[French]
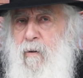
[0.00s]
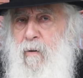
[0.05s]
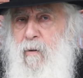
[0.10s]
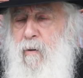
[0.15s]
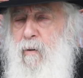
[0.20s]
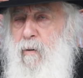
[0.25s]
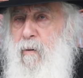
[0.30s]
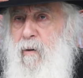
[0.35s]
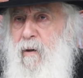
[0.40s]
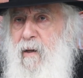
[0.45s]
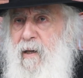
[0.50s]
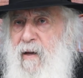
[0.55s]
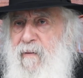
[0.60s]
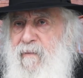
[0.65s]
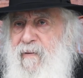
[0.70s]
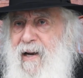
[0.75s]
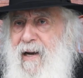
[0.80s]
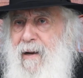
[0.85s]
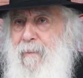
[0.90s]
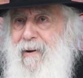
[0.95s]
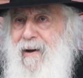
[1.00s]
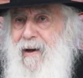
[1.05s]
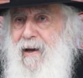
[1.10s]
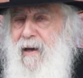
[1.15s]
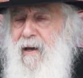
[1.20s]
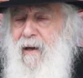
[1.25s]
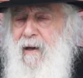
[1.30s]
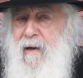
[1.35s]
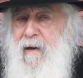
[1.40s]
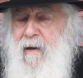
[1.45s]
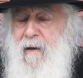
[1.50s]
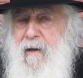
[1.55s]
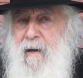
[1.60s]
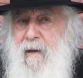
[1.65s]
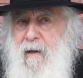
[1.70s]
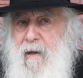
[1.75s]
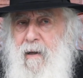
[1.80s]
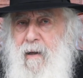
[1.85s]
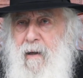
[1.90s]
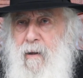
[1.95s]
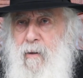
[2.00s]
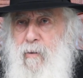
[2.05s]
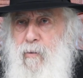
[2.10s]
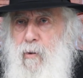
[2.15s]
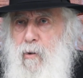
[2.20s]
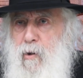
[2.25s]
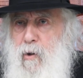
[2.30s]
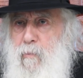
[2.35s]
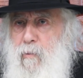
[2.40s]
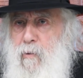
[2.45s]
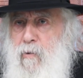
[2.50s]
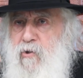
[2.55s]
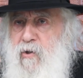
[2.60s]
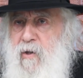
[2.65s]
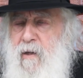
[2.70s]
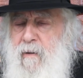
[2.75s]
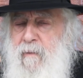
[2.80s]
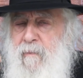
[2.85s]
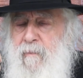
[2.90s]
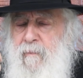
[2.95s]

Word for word: qu'il y avait la bracha de le manger.